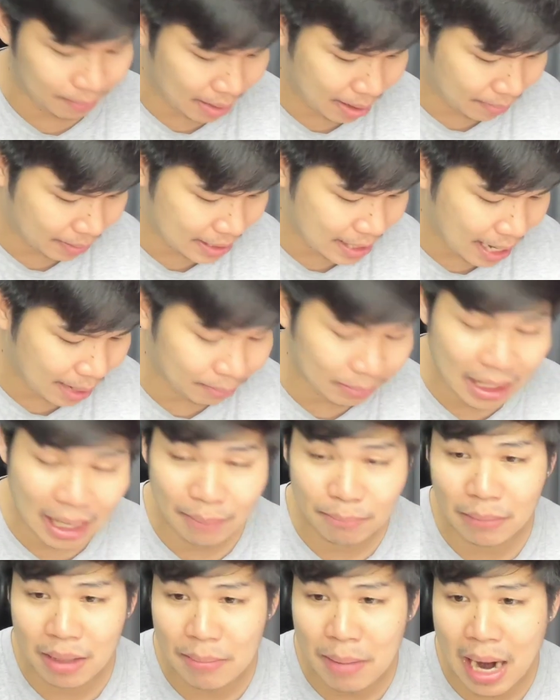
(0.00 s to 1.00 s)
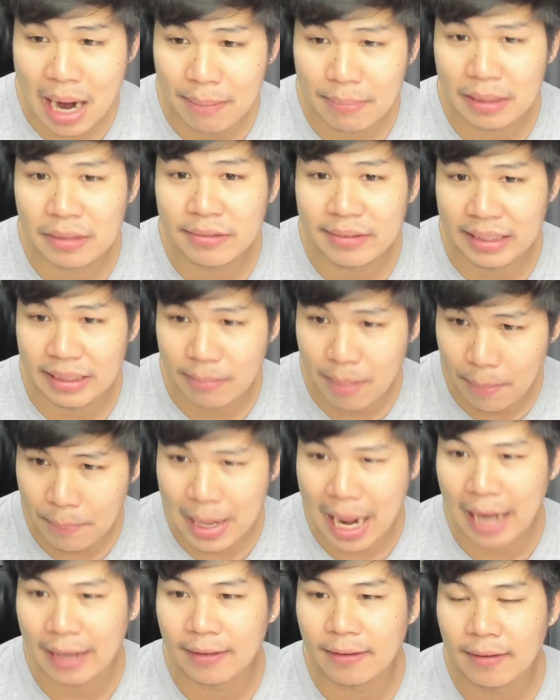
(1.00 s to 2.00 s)
มาพยายามทำให้พระเป็นสีแบบ
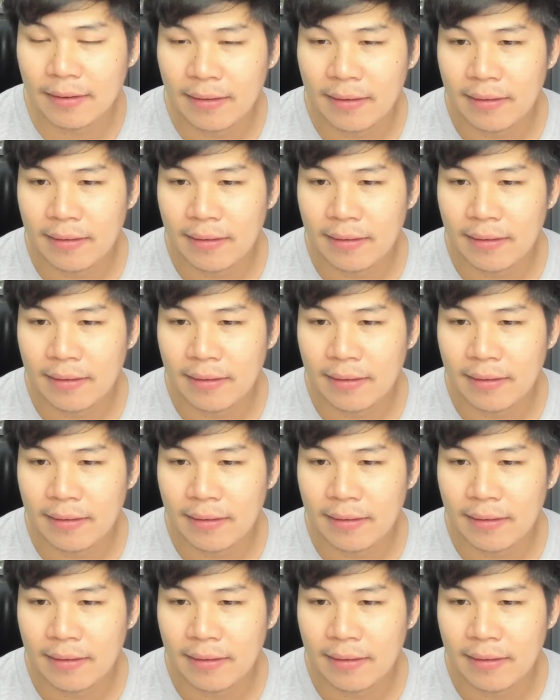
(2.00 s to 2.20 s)
นั้น